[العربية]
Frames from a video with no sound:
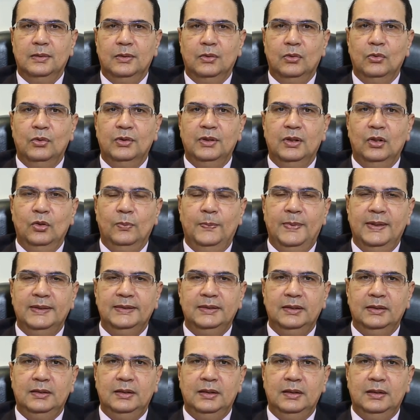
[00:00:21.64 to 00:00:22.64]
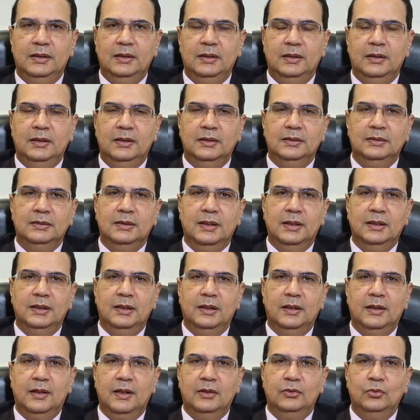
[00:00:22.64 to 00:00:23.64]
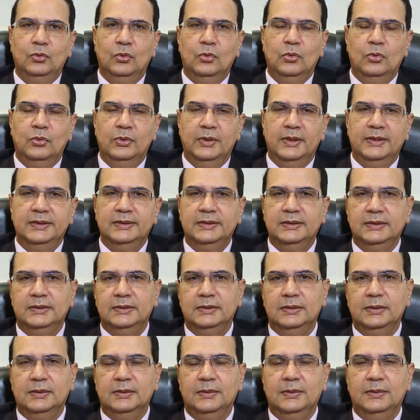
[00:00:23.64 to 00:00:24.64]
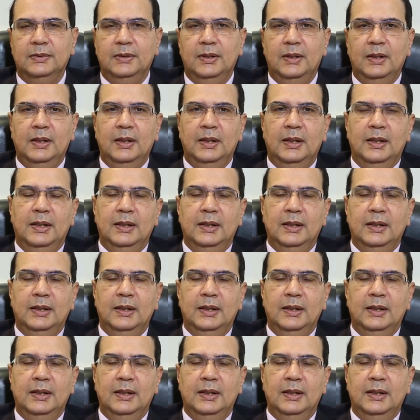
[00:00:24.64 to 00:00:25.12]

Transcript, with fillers: كورنيال آه، اوباسيتي زي كراتوكونس آه، uh,